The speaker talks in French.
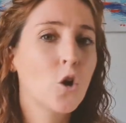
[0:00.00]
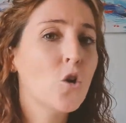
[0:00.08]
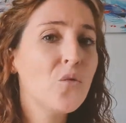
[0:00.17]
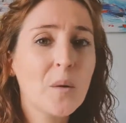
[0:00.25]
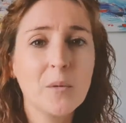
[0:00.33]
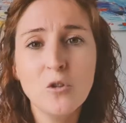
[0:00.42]

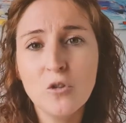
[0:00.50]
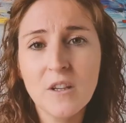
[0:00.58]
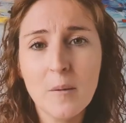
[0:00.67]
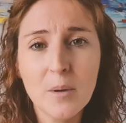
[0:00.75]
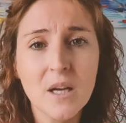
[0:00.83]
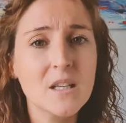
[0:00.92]
20 minutes
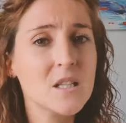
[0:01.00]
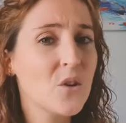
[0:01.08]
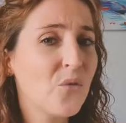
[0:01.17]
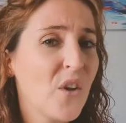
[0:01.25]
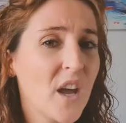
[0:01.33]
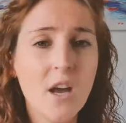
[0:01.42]
après,
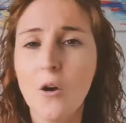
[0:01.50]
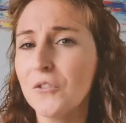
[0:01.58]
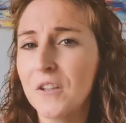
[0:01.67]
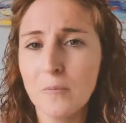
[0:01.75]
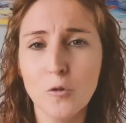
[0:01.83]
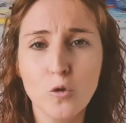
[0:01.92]
c'est fait en
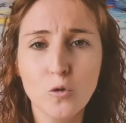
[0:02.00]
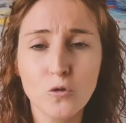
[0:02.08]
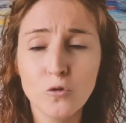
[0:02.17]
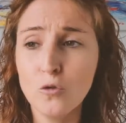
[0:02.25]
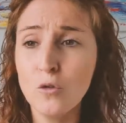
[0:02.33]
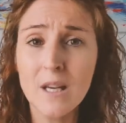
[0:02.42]
termes de
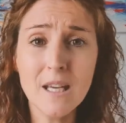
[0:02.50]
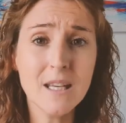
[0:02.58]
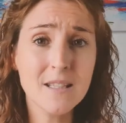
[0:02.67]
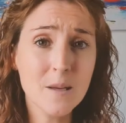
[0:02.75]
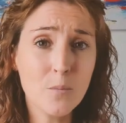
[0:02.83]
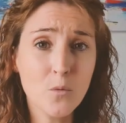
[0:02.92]
contenu,
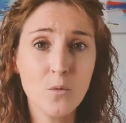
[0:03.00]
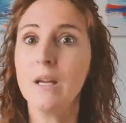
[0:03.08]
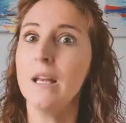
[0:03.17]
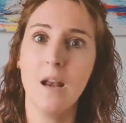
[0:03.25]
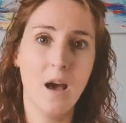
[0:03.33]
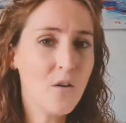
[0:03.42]
et c'est bon.
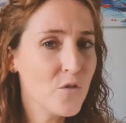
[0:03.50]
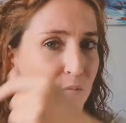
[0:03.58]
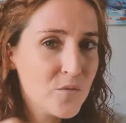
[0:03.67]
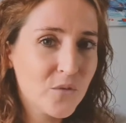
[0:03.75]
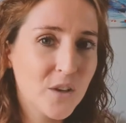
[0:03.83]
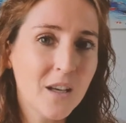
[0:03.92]
Et là, vous
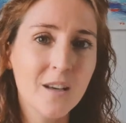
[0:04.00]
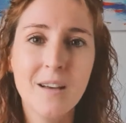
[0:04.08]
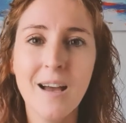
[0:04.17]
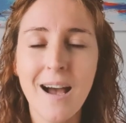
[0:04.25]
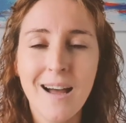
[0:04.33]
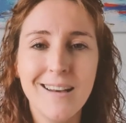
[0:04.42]
pouvez
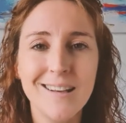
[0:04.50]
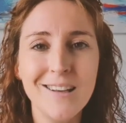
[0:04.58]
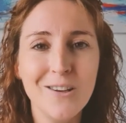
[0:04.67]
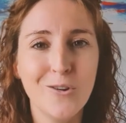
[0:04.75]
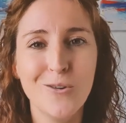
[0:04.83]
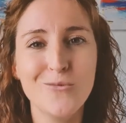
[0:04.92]

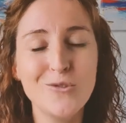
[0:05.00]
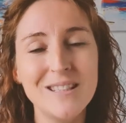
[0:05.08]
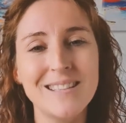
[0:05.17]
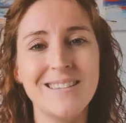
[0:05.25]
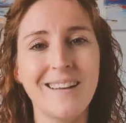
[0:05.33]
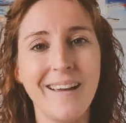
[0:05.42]
aller vous
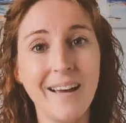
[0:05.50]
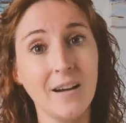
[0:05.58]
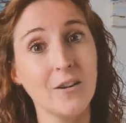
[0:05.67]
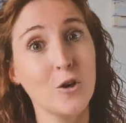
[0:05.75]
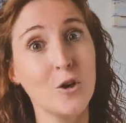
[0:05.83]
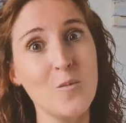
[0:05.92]
distraire
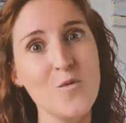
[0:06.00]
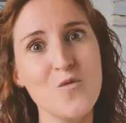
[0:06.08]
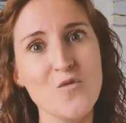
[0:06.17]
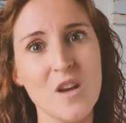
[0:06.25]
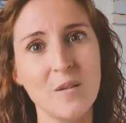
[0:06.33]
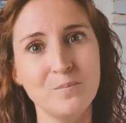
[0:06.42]
comme vous
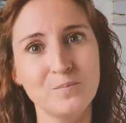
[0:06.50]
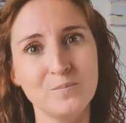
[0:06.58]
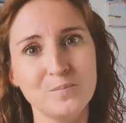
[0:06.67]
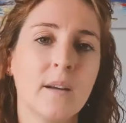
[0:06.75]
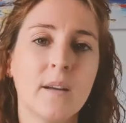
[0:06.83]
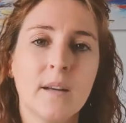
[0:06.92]
voulez.
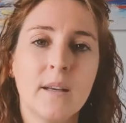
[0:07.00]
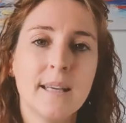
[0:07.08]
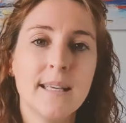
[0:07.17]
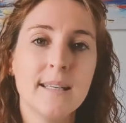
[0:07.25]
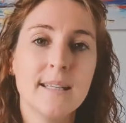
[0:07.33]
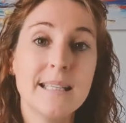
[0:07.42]

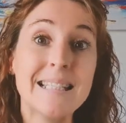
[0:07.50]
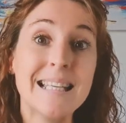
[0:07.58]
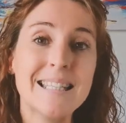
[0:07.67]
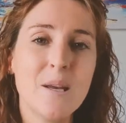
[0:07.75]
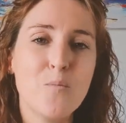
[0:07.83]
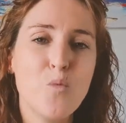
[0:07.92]

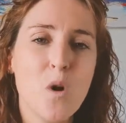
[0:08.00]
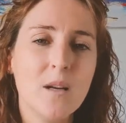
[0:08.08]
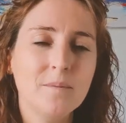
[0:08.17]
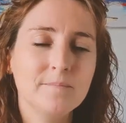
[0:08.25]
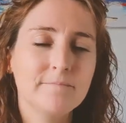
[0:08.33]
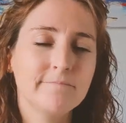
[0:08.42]
Septième point,